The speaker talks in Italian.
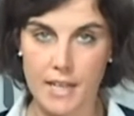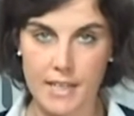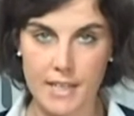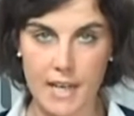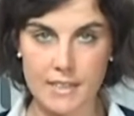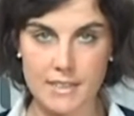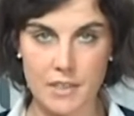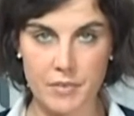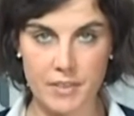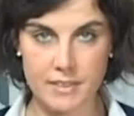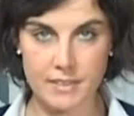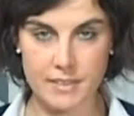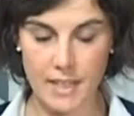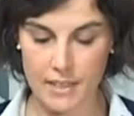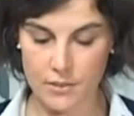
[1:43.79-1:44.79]
che ha
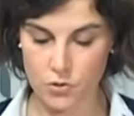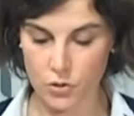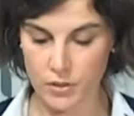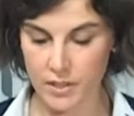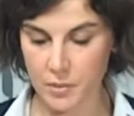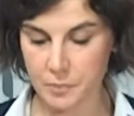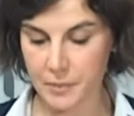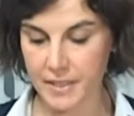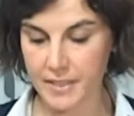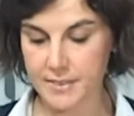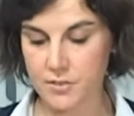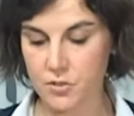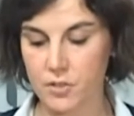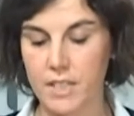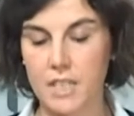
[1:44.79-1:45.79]
devastato il
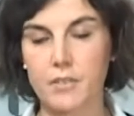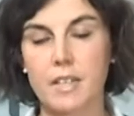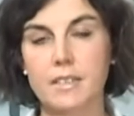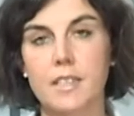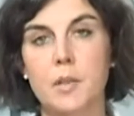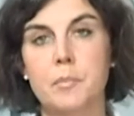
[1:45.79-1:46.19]
paese sono arrivate